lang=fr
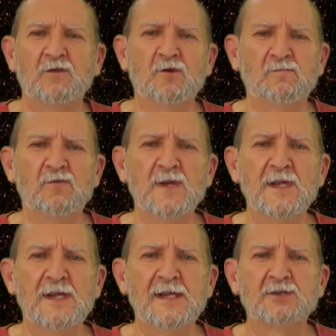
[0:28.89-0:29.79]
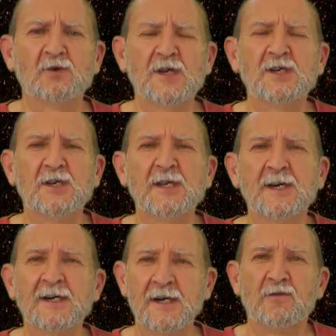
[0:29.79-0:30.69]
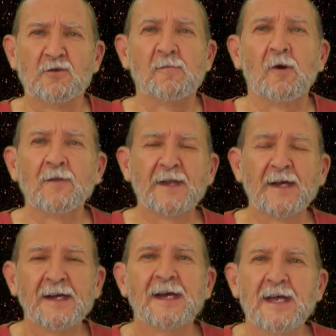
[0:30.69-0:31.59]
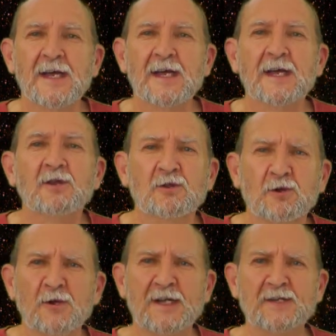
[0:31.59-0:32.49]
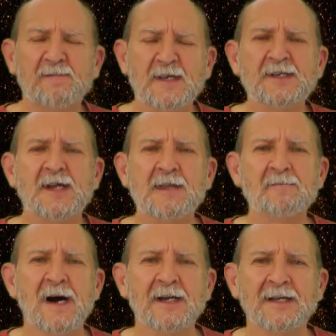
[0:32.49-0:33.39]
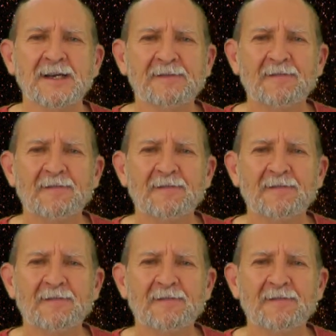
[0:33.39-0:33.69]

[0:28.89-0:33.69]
depuis les origines du monde et de l'espèce animale.